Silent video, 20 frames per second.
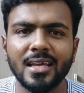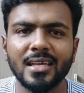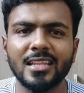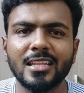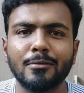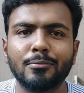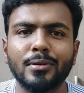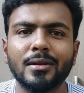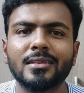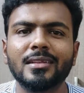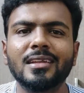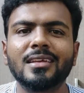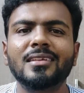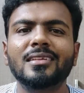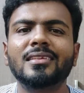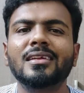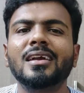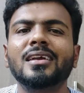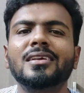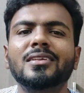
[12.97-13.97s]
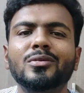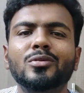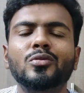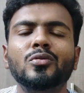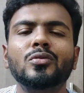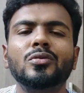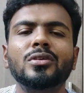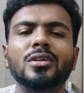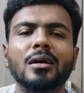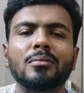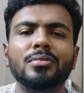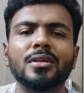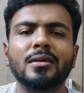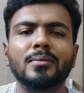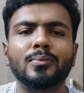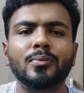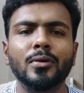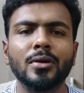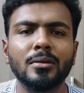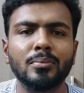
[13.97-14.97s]
இந்த படத்தில் இதுதான் இருக்கும்ன்ட்டு அப்படியே
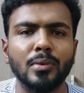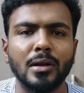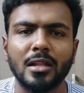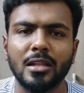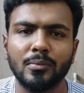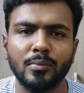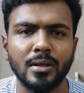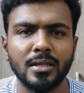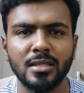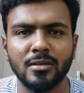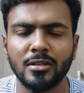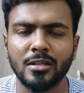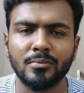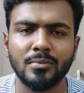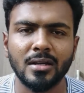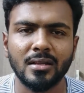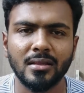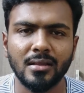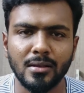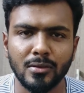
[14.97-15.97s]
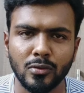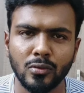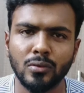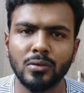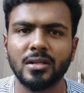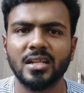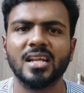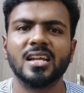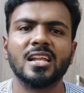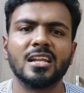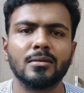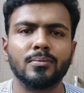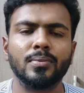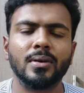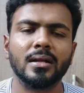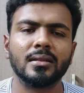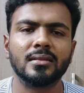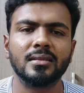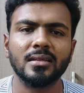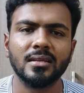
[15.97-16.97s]
போய் படத்தை பார்த்துட்டு வந்த மாதிரி தான் இருக்கும் ட்ரெய்லரை
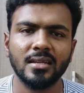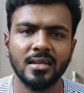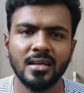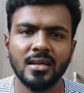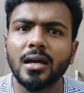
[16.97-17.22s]
பார்த்து